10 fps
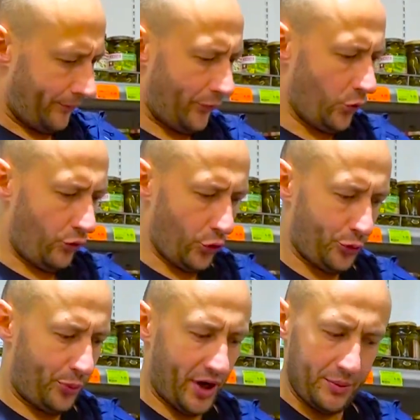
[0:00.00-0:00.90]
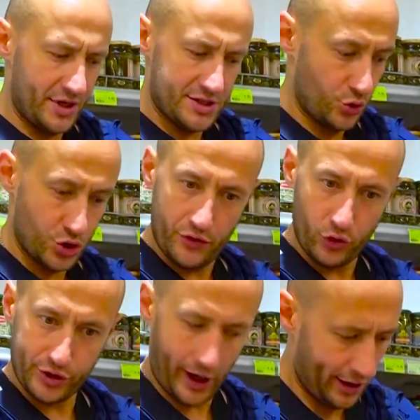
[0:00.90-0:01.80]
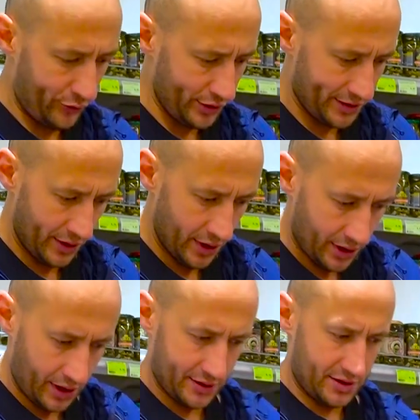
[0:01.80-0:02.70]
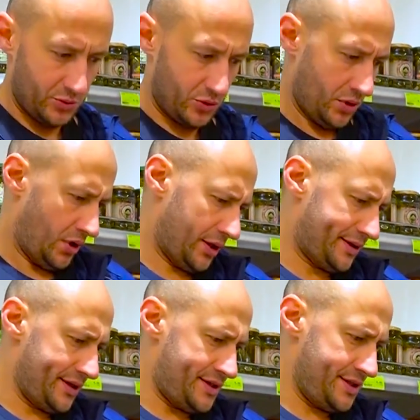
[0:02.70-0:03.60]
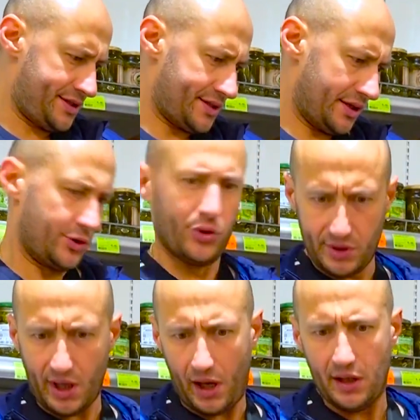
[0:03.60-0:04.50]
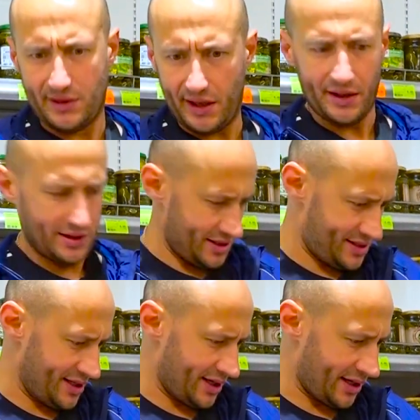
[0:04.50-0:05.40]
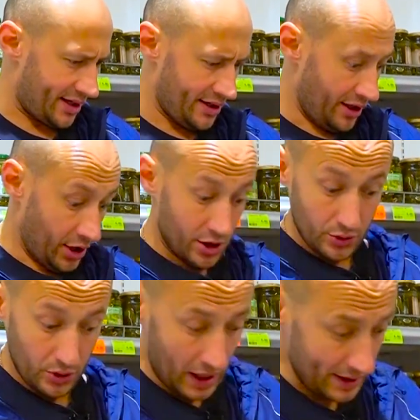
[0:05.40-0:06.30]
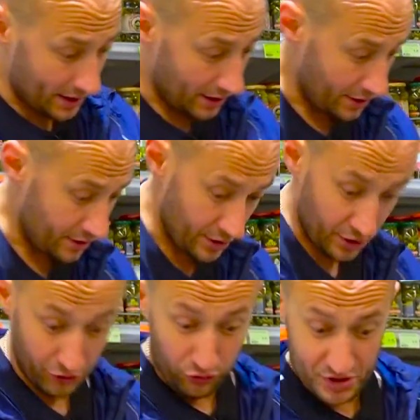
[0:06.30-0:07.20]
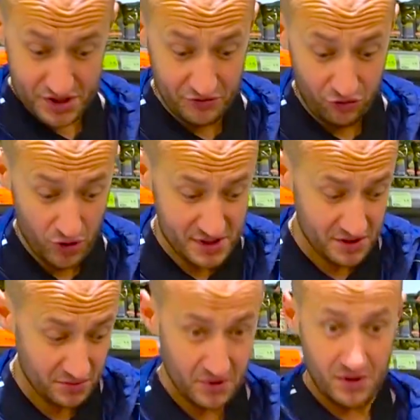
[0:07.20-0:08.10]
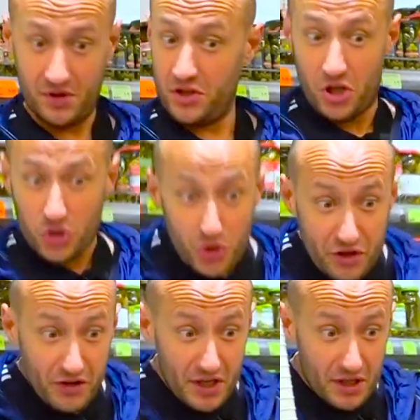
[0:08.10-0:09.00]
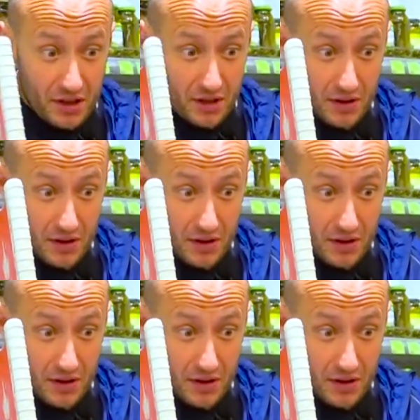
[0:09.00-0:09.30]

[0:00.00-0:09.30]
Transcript: Ну вот прям, если уже вот так вот к этому относиться, то да, тарелка серая. Ну ладно, 8-8, никто не выиграл.